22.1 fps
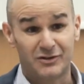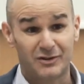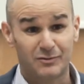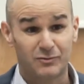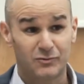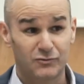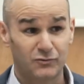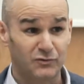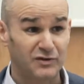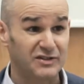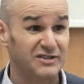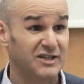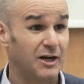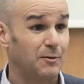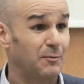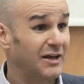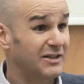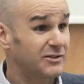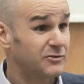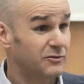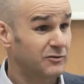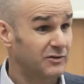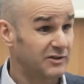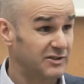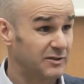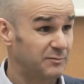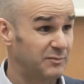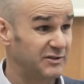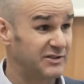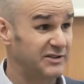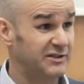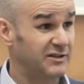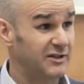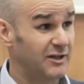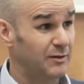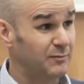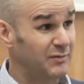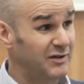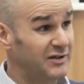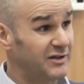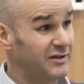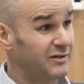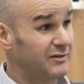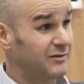Tenemos un Richard Branson, que es el presidente de
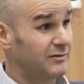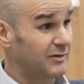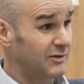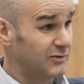Virgin,